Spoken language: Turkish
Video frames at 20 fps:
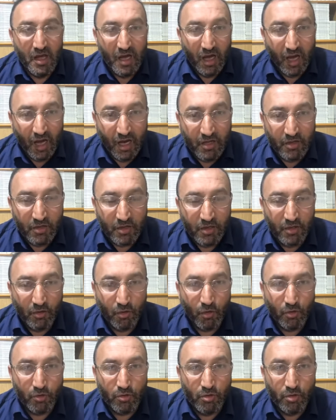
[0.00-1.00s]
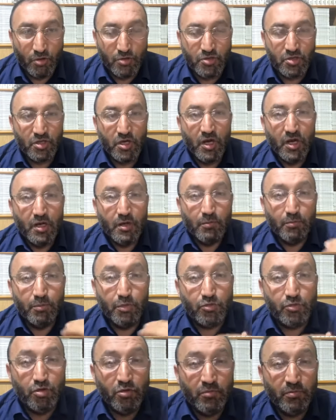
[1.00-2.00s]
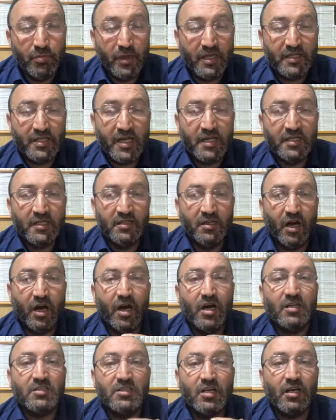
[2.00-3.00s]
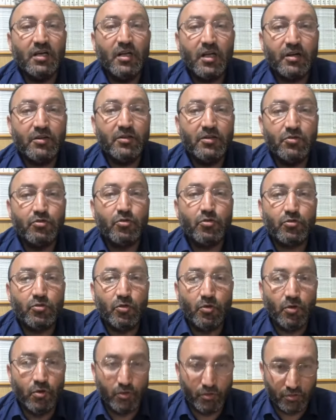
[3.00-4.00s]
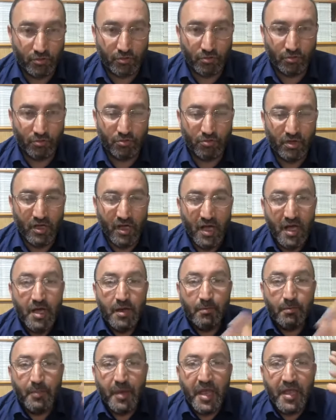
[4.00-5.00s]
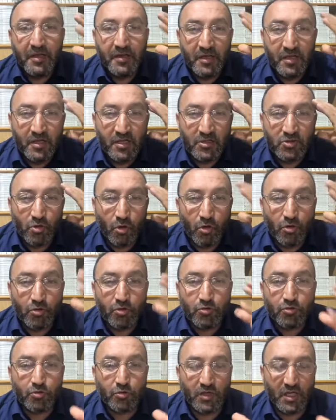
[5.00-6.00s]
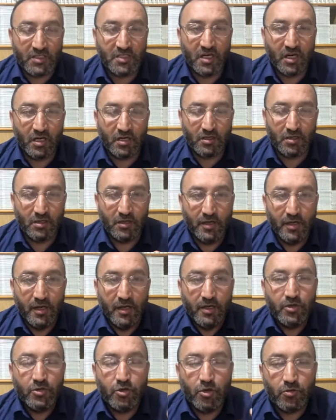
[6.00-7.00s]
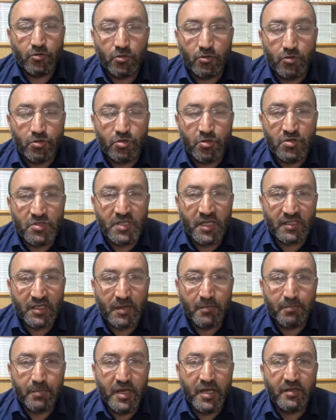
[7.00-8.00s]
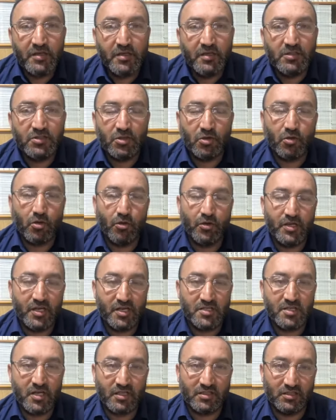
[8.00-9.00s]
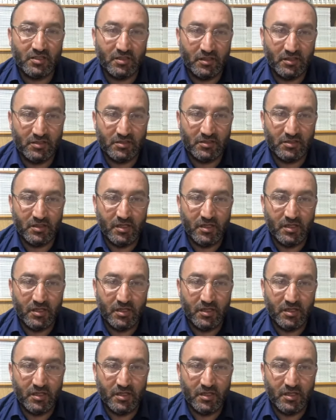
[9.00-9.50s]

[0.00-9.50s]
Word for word: Hakiki oruç, bütün bedenin azalarının tuttuğu oruçtur. Beyniniz oruç tutacak. Kötü düşünceden beyninizi koruyacaksınız.